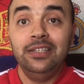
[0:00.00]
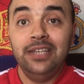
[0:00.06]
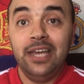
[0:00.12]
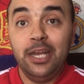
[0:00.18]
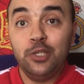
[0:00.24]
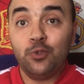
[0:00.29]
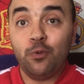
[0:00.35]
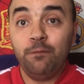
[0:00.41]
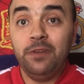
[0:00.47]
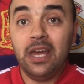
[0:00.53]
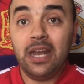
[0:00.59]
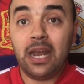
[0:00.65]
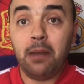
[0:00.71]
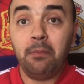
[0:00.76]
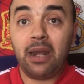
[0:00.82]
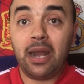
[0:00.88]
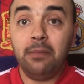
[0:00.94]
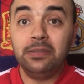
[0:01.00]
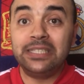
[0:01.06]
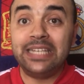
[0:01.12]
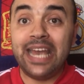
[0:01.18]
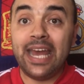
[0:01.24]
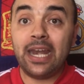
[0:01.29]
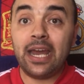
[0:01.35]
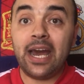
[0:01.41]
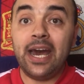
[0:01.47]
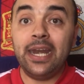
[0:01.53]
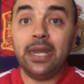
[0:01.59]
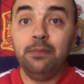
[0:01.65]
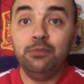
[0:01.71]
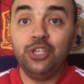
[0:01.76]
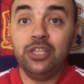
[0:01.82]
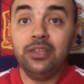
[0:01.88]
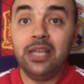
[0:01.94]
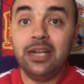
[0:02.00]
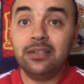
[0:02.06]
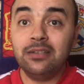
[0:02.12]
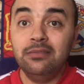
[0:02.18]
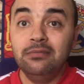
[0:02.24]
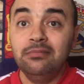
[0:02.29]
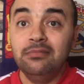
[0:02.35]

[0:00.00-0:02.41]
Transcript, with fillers: يعني سفيان المرابط كان قريب جدا